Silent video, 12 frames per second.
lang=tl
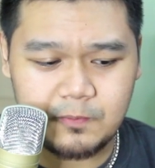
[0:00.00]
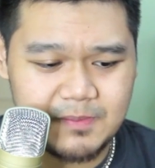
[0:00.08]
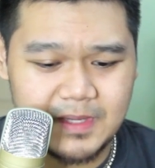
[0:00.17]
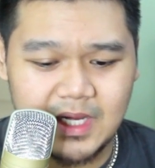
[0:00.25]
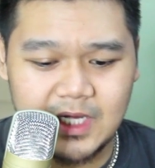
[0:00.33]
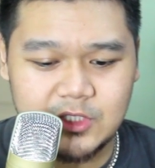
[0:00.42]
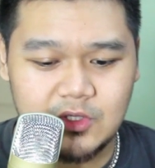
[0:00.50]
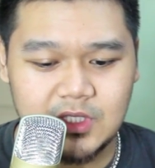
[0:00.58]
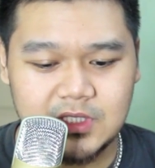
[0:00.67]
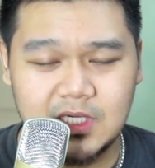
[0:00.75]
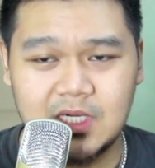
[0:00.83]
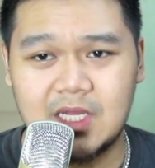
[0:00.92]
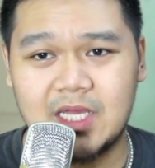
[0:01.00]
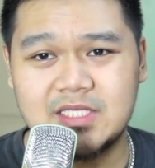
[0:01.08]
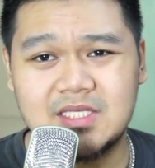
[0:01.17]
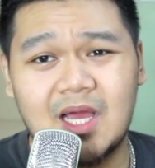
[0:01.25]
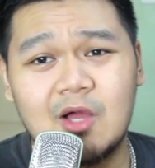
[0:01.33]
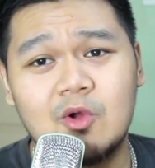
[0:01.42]
sipagan nyo lang talaga
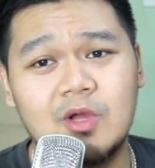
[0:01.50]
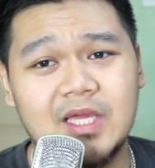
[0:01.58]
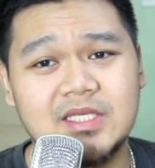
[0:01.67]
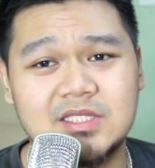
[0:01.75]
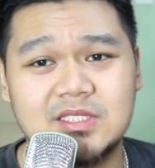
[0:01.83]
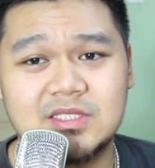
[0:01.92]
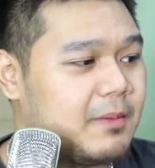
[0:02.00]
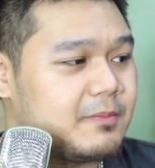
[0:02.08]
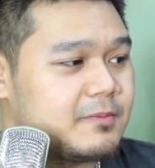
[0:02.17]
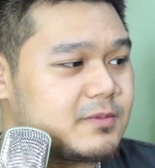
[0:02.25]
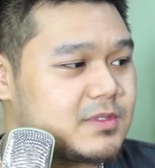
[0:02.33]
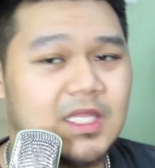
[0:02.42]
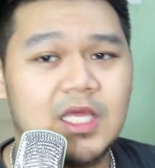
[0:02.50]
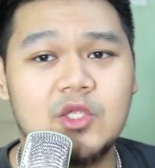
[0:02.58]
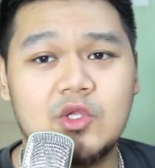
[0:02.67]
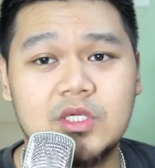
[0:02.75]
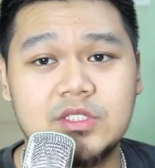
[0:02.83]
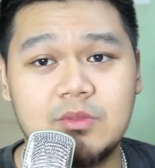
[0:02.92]
guys. Ako guys, um, tandaan
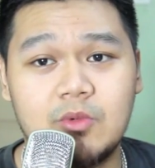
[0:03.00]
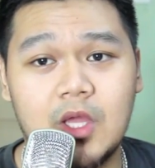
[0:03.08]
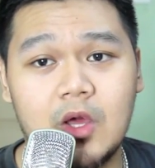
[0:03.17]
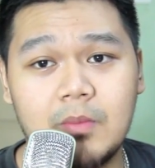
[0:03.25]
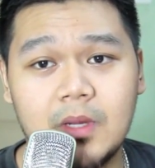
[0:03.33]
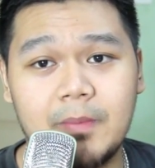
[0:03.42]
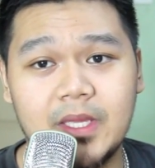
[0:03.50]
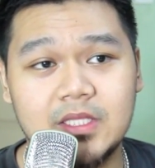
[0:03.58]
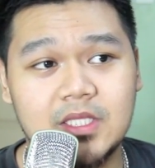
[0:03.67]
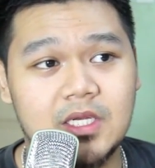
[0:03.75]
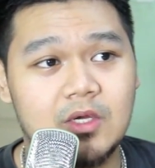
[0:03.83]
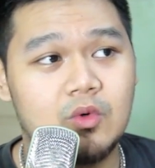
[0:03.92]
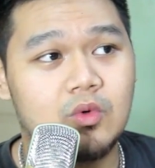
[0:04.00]
nyo nagsimula ako magbenta ng